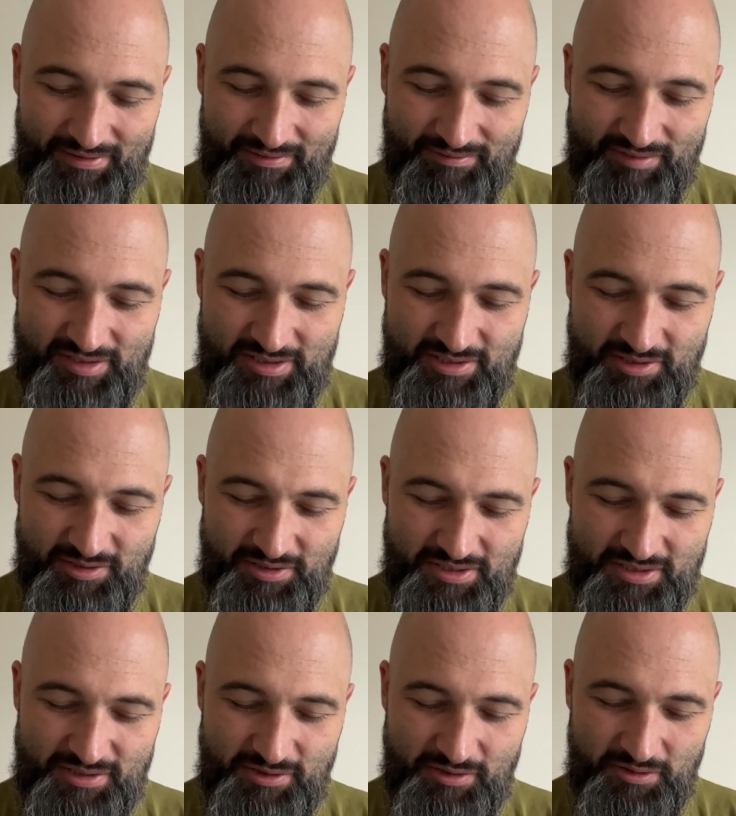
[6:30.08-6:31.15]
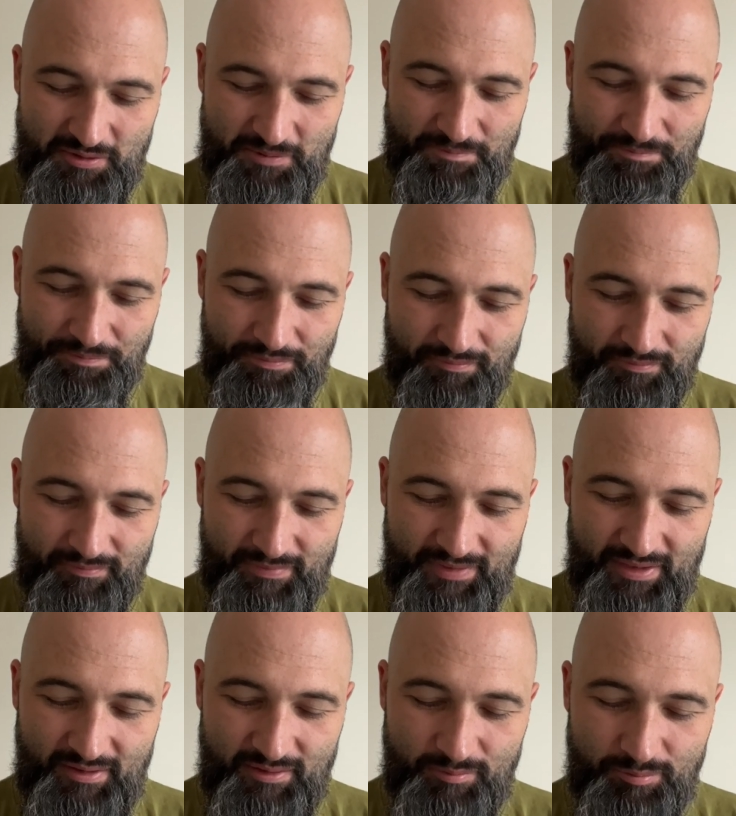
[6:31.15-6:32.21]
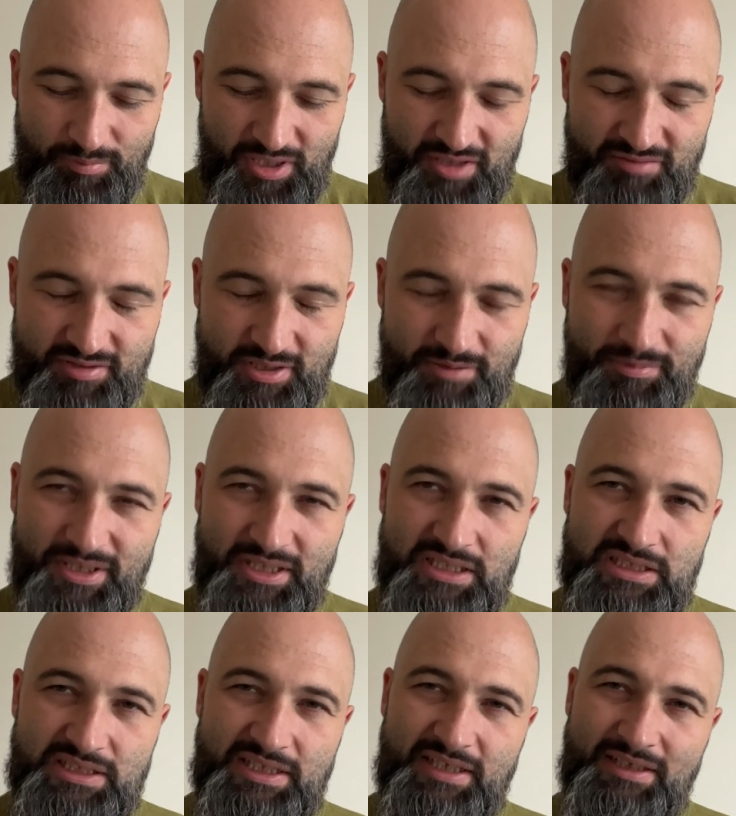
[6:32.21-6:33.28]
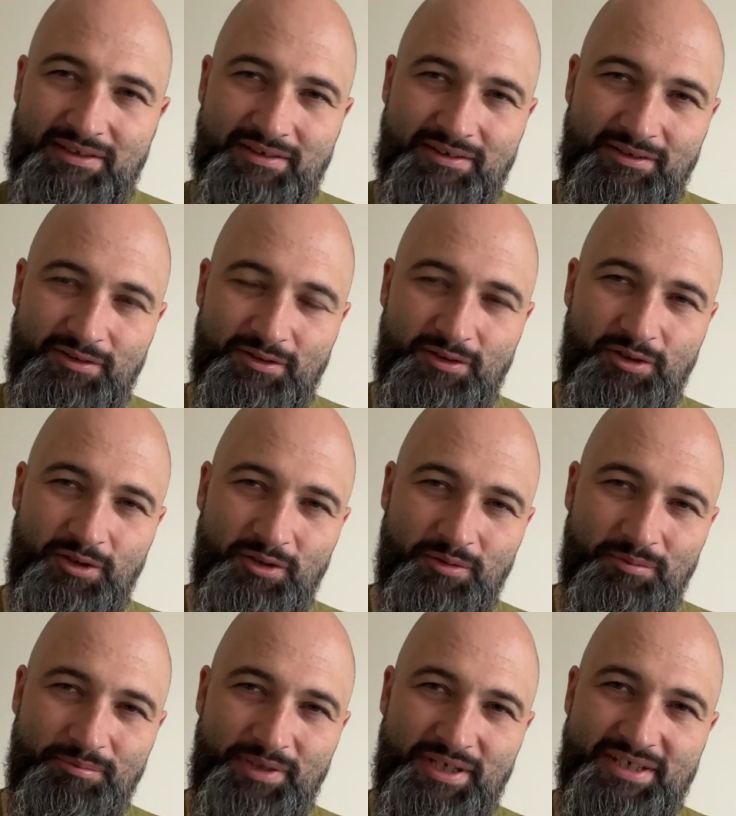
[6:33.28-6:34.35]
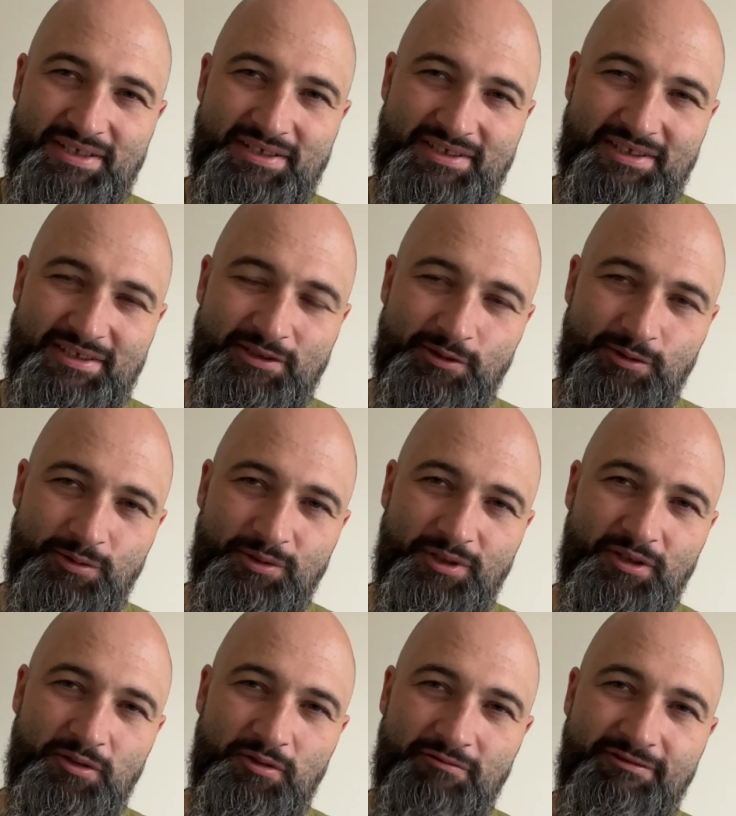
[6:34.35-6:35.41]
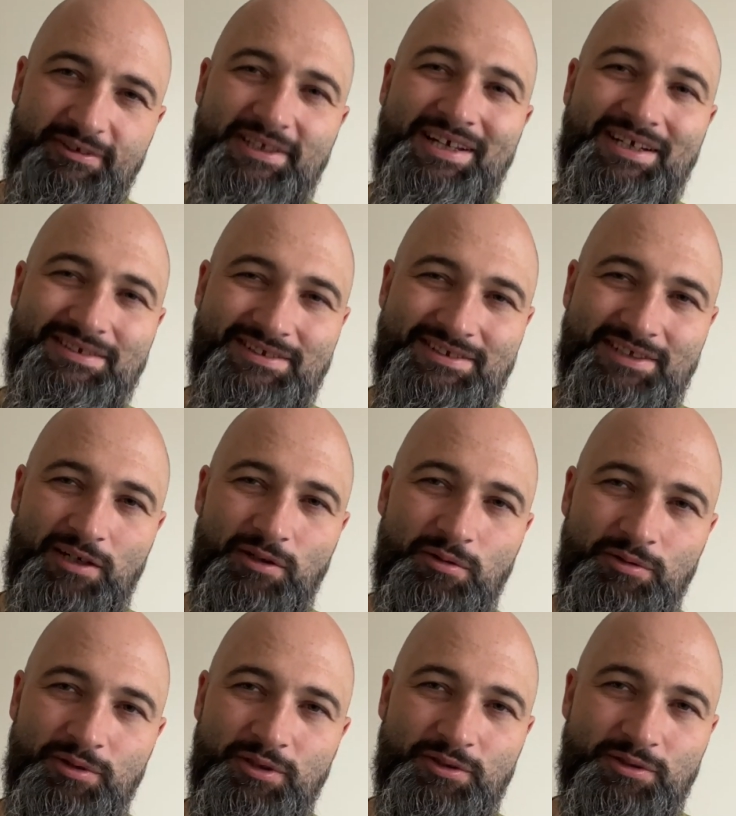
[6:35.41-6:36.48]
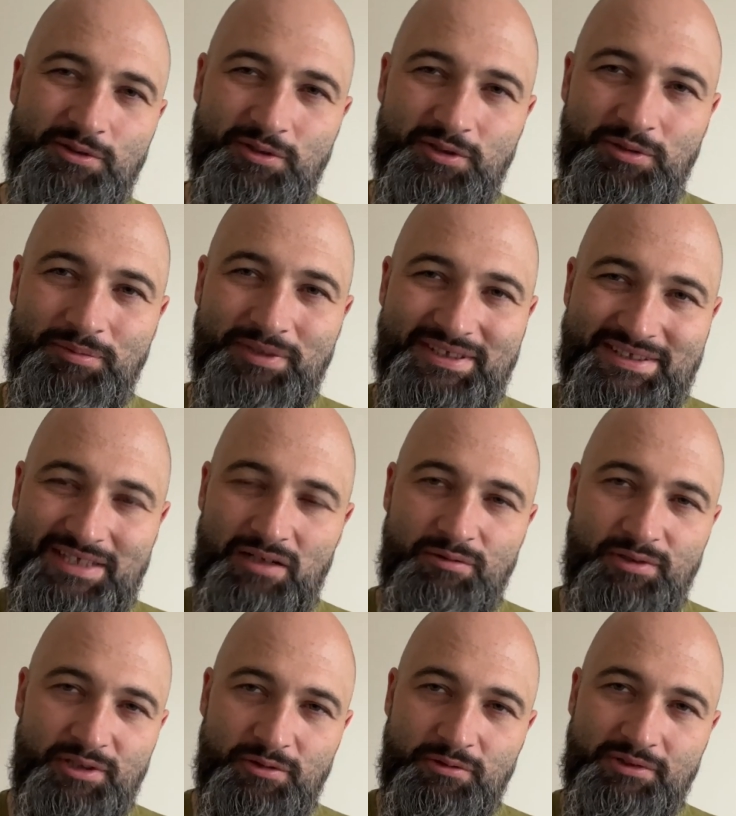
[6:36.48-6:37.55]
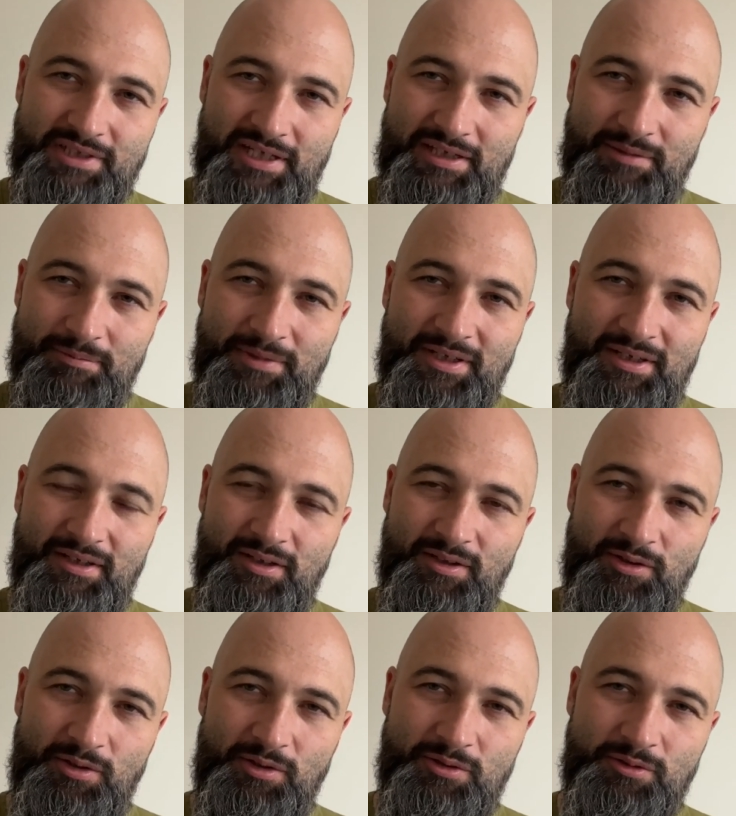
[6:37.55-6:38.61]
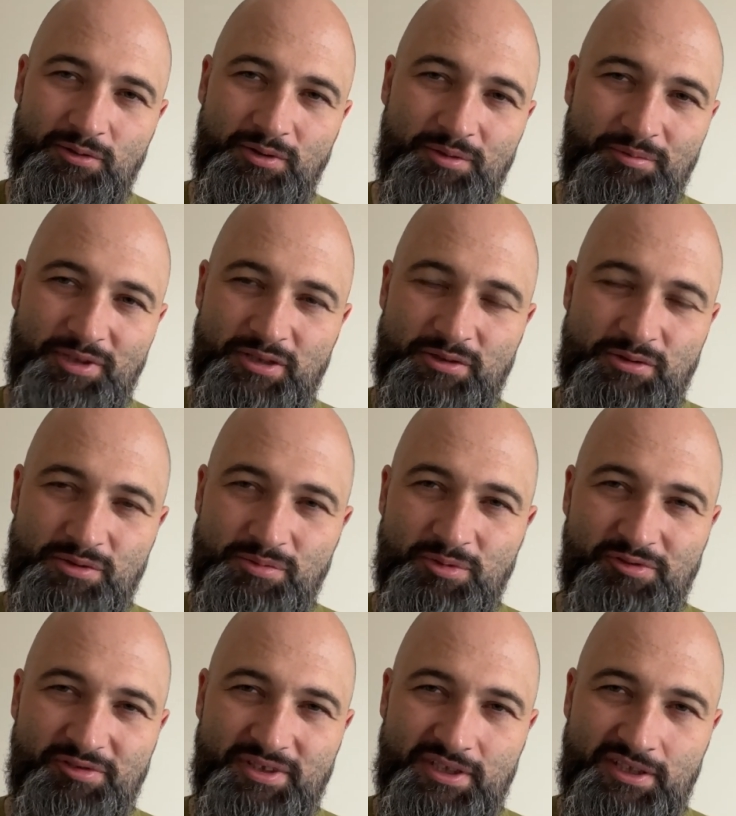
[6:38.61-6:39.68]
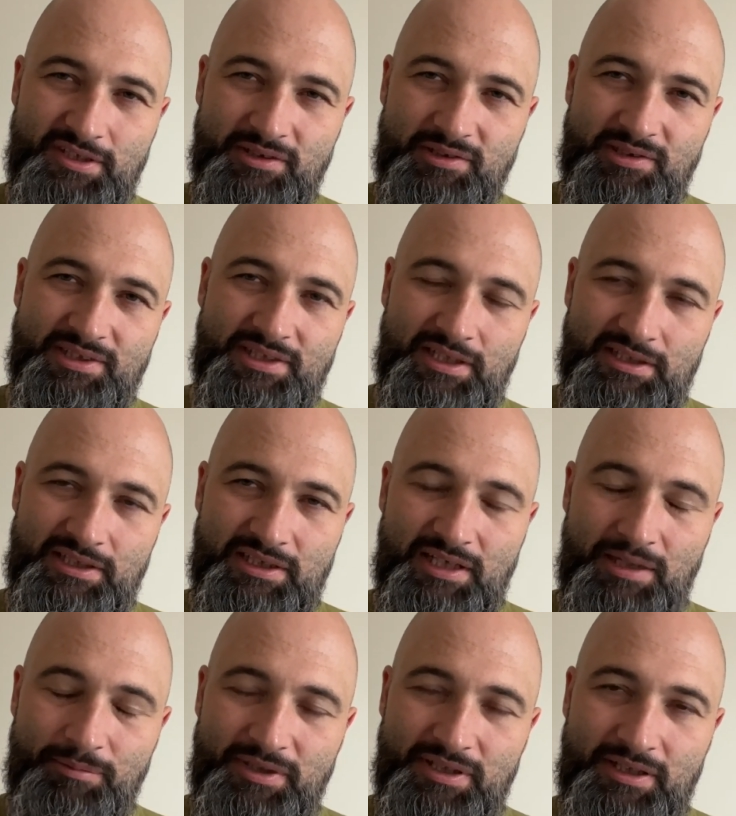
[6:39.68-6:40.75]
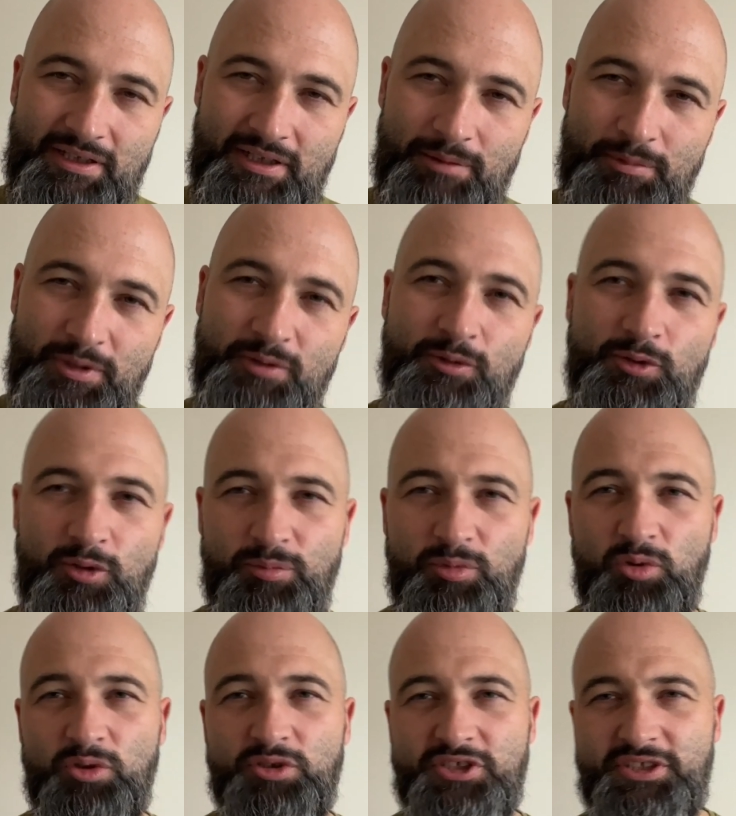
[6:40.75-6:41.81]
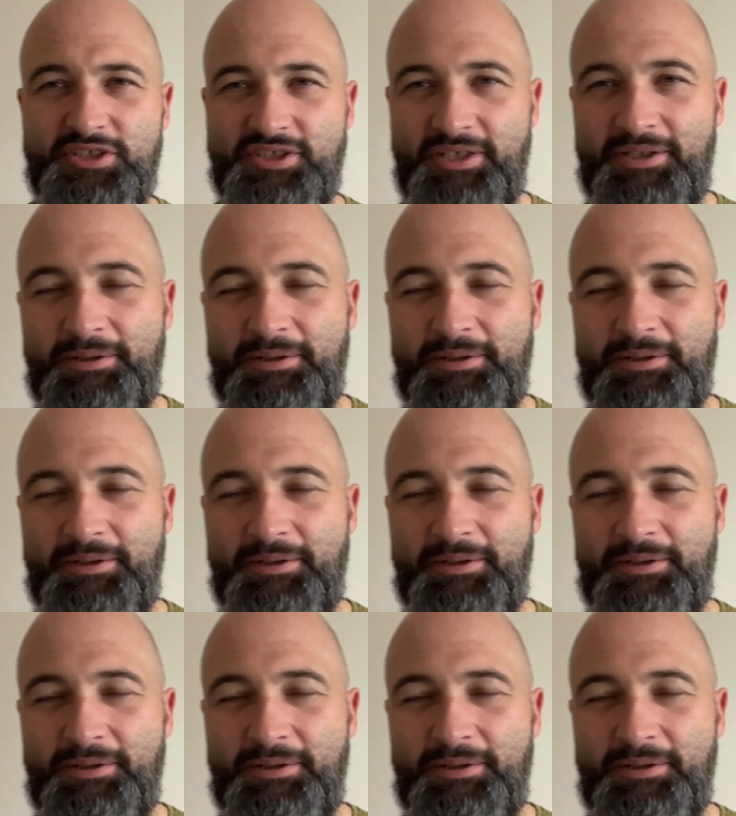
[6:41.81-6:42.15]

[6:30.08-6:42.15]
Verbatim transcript: Więc to jest to mm, pierwsze miejsce, to miejsce, z którego widać całą Jerozolimę, cały Jeruzalem, o którym Jezus mówi, że nie zostanie kamień na kamieniu. To było życie